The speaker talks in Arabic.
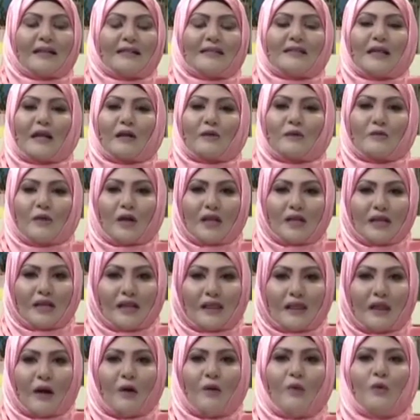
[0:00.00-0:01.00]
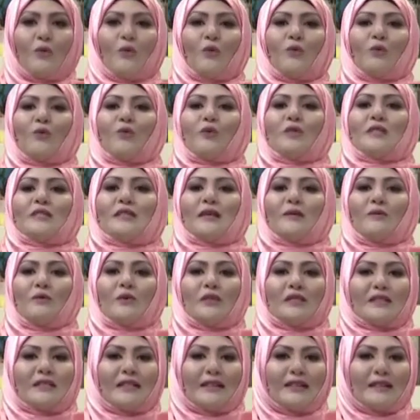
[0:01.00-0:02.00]
نسلطوا عليه الضوء
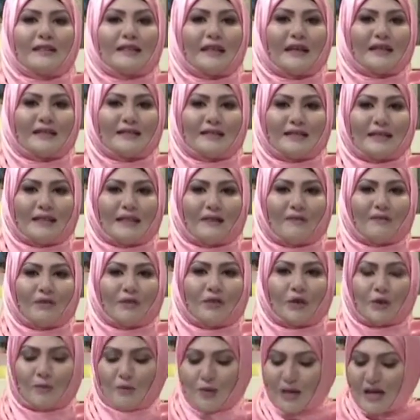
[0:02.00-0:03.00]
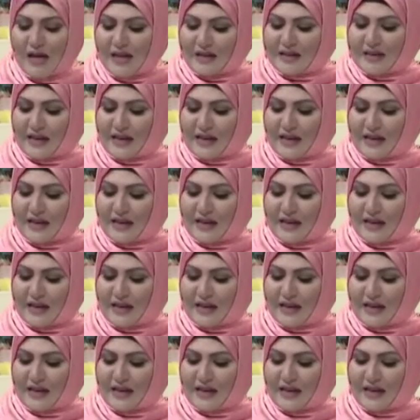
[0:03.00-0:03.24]
ويسعدنا استضافتهم